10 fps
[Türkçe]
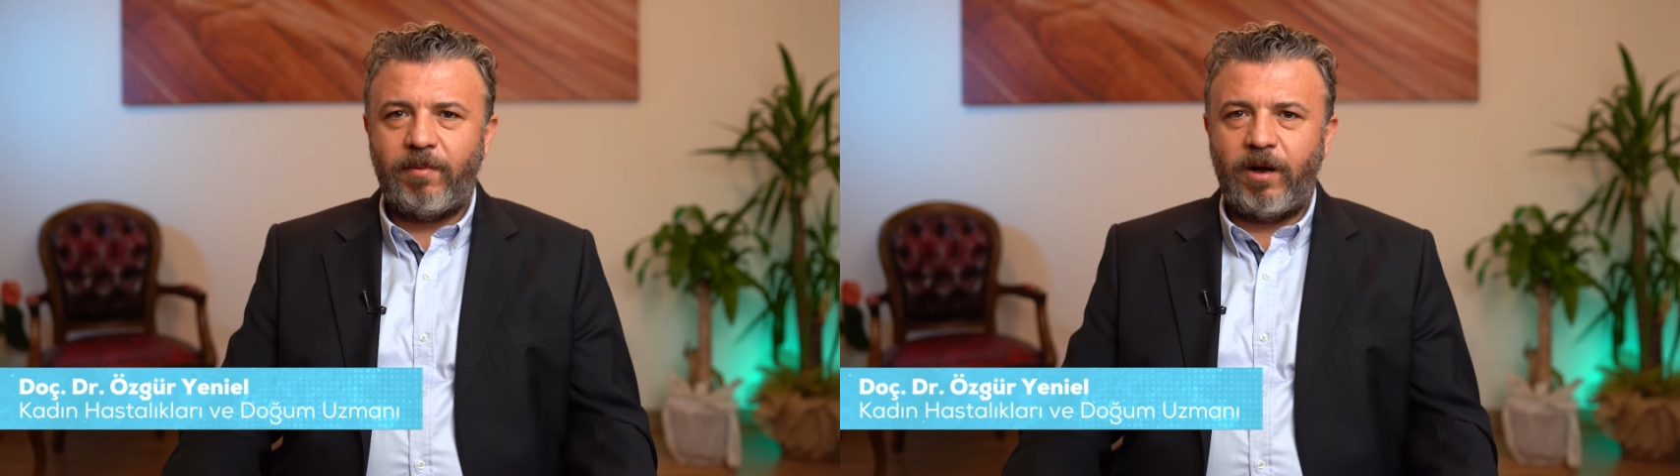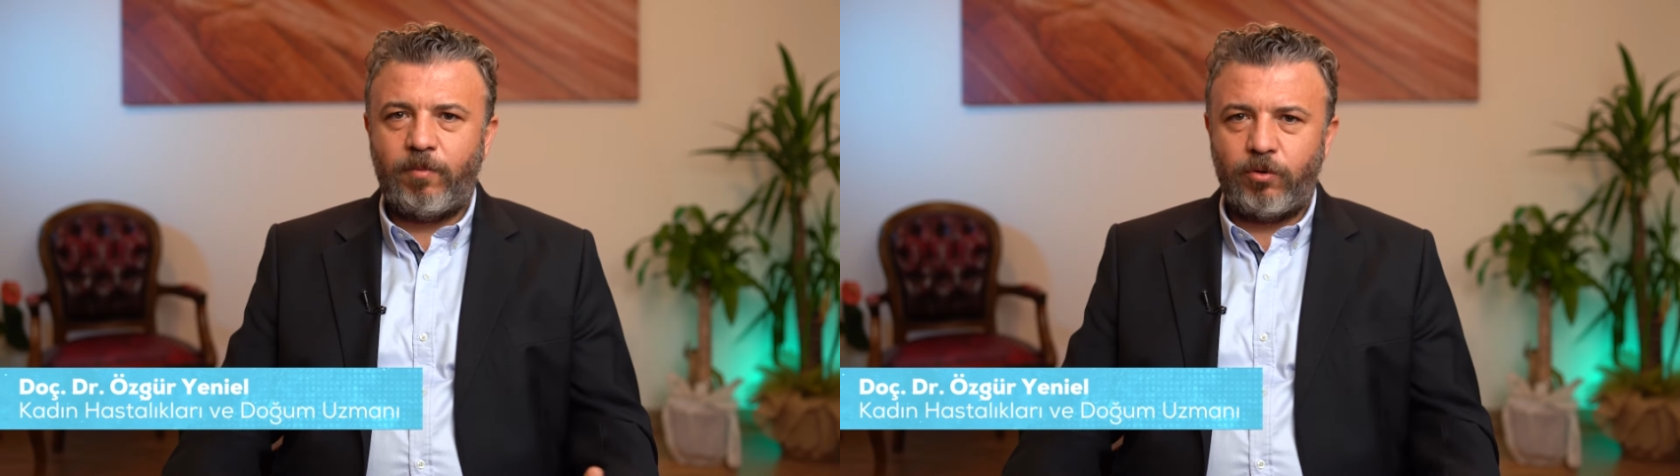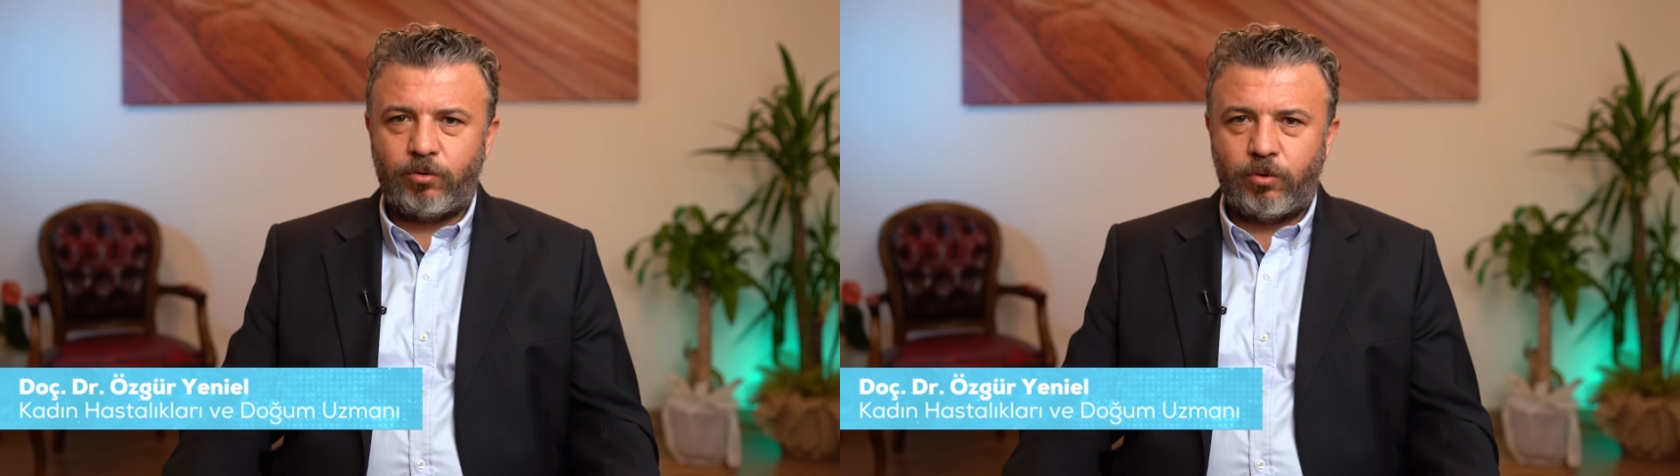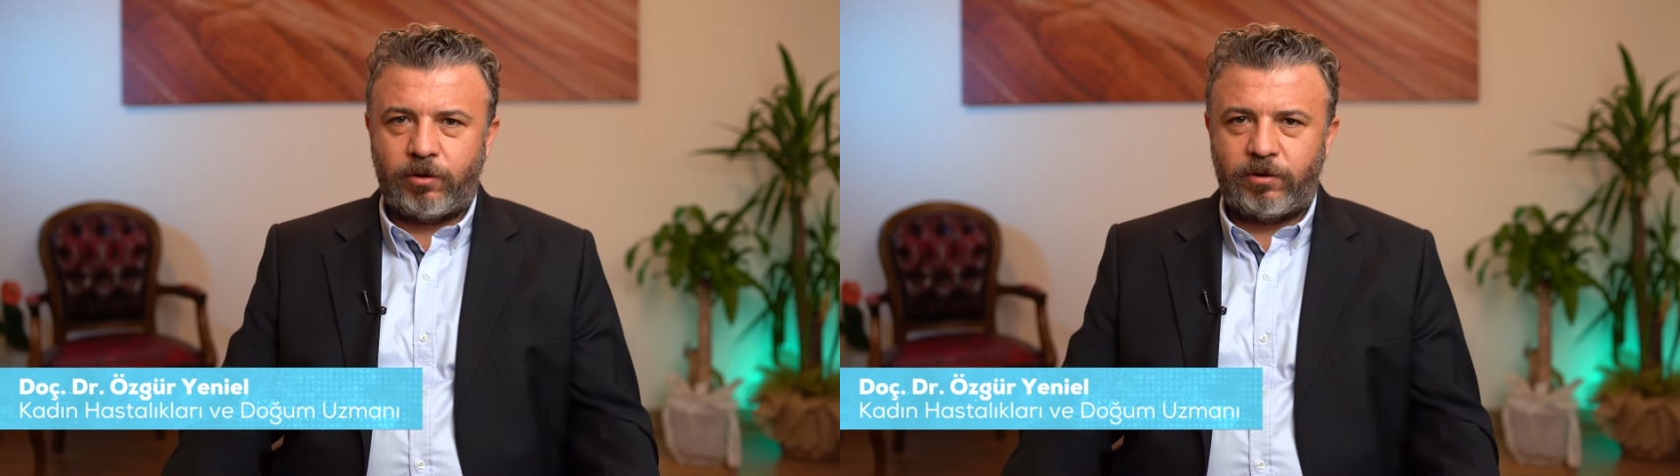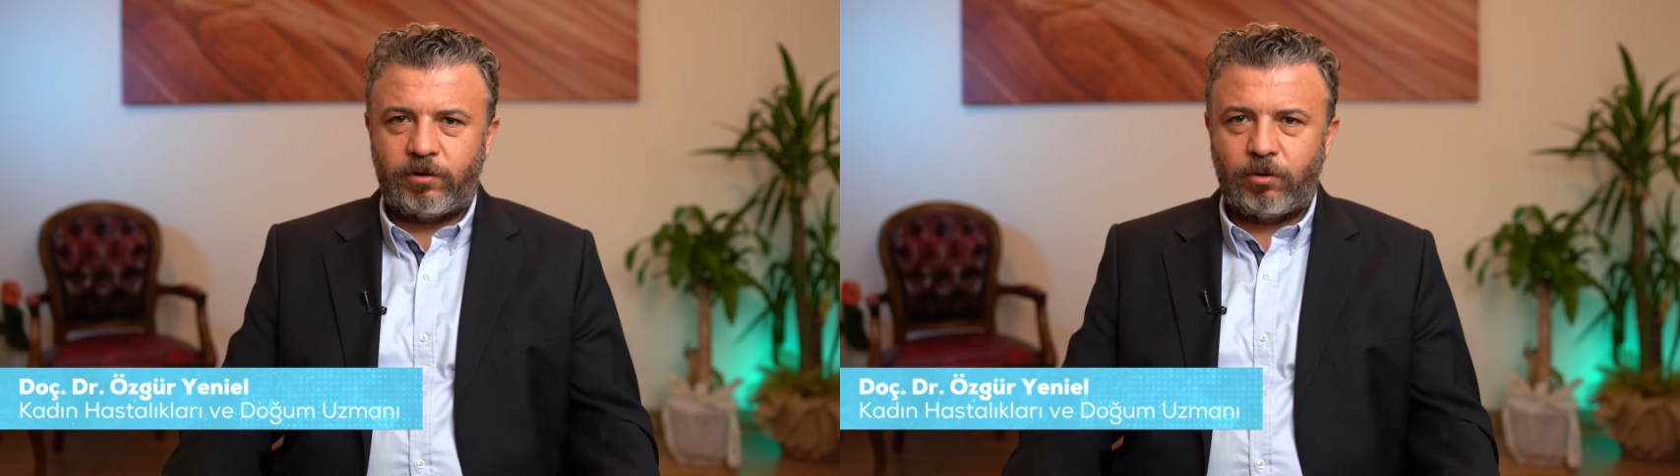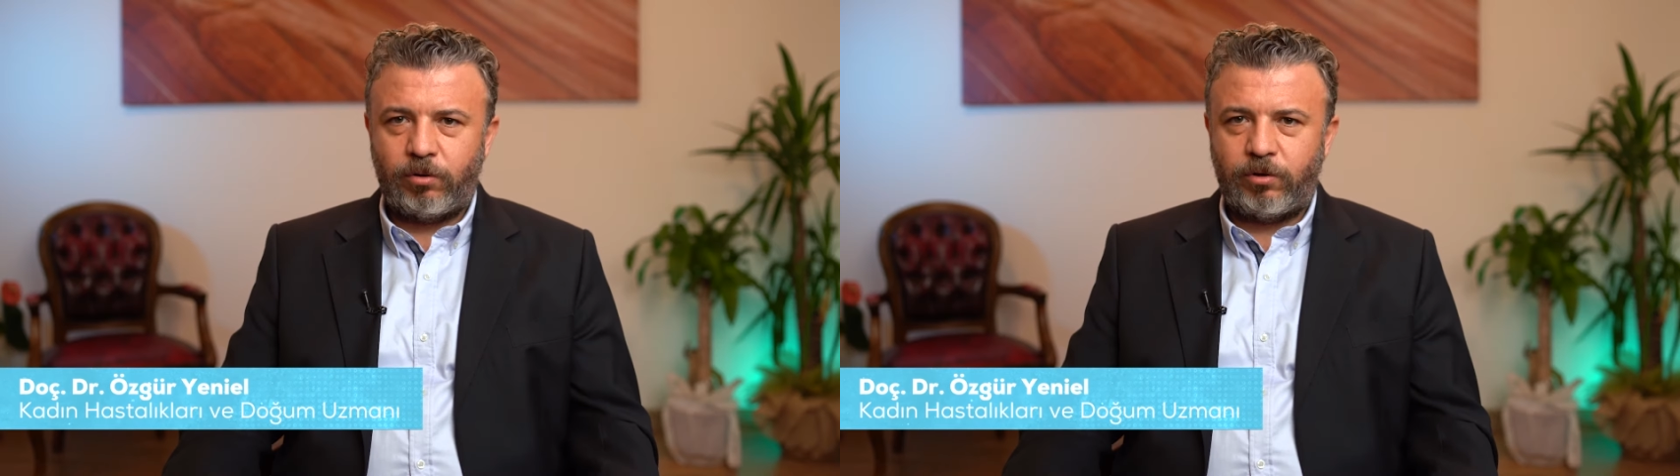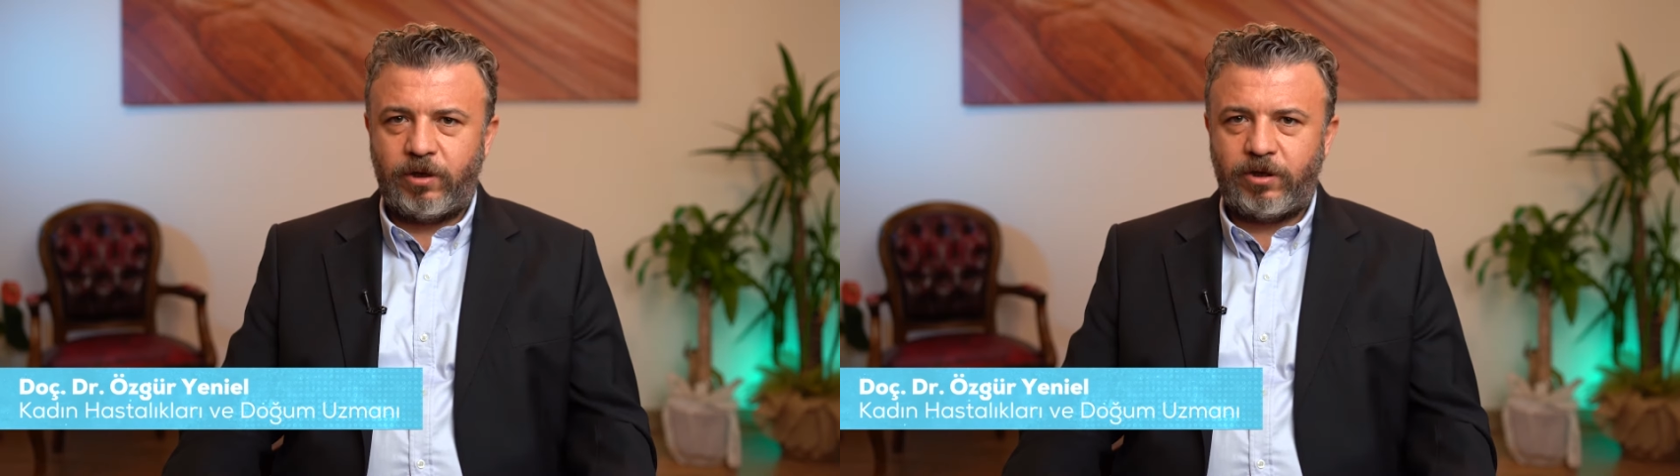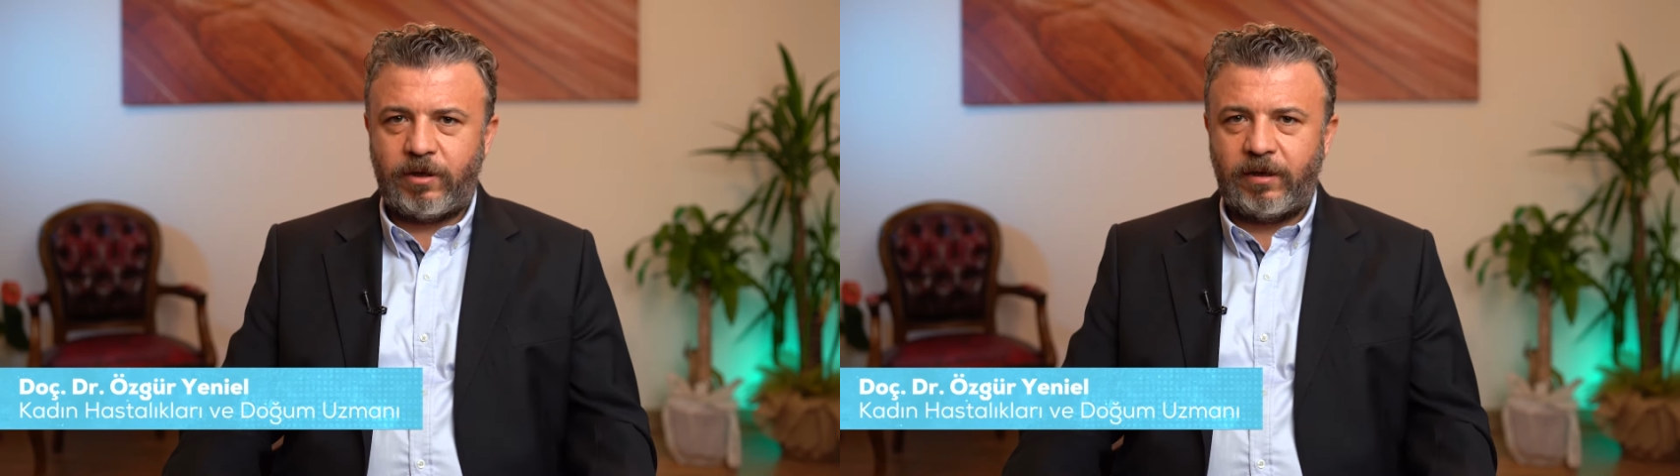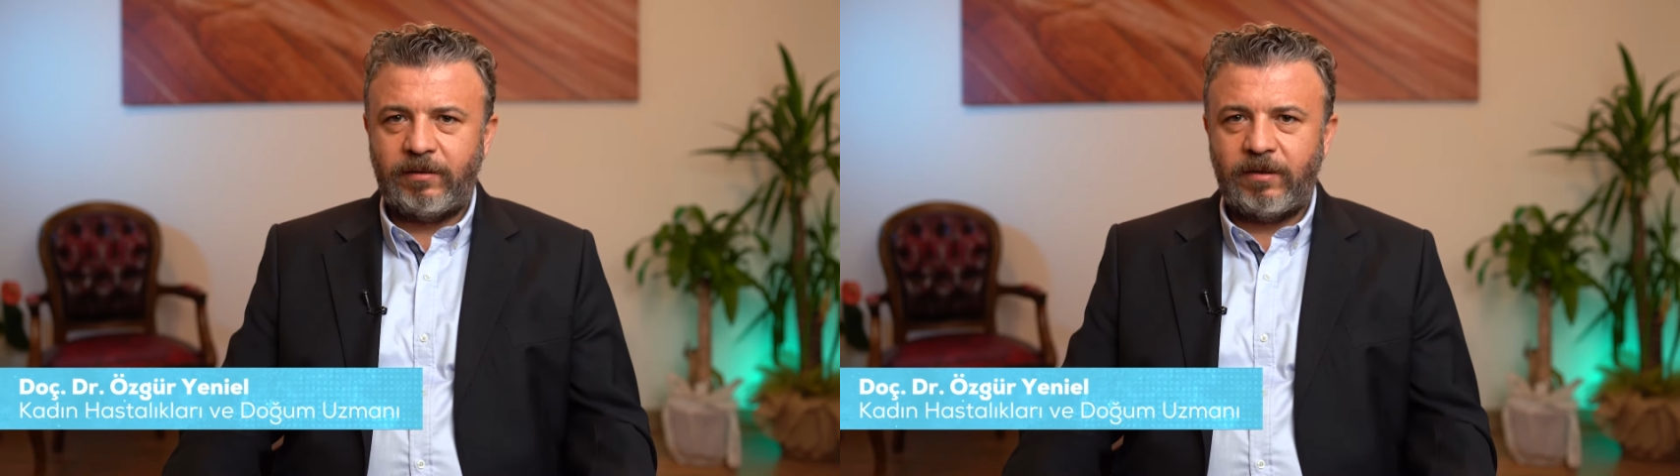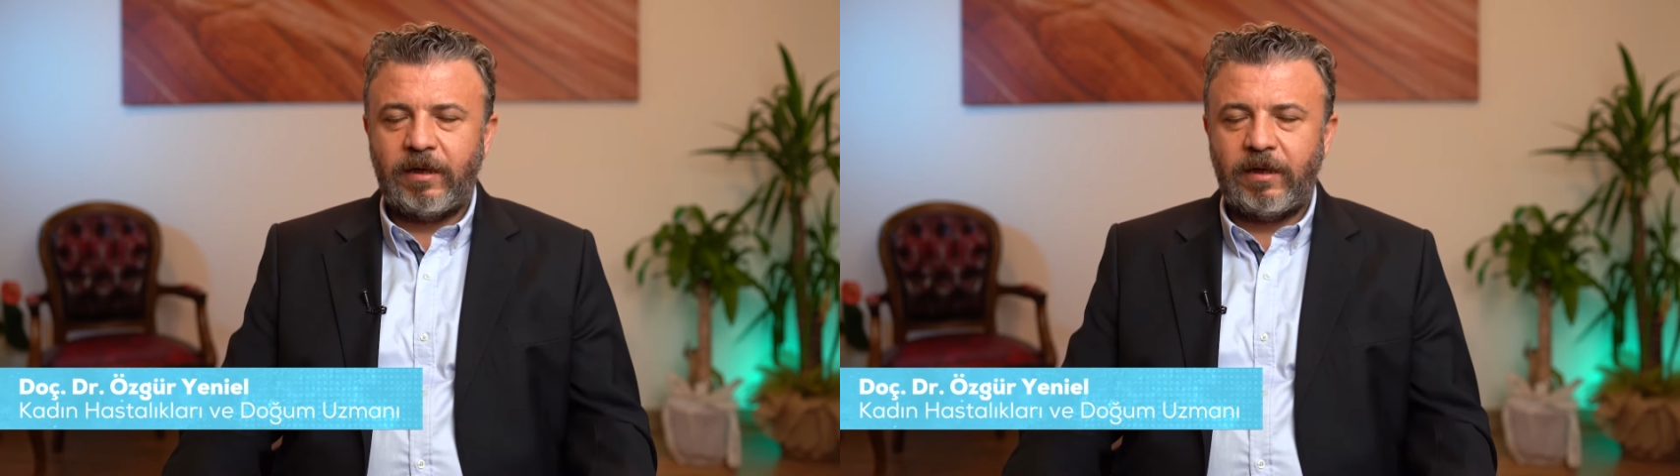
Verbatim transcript: menopoz sonrasında ortaya çıkan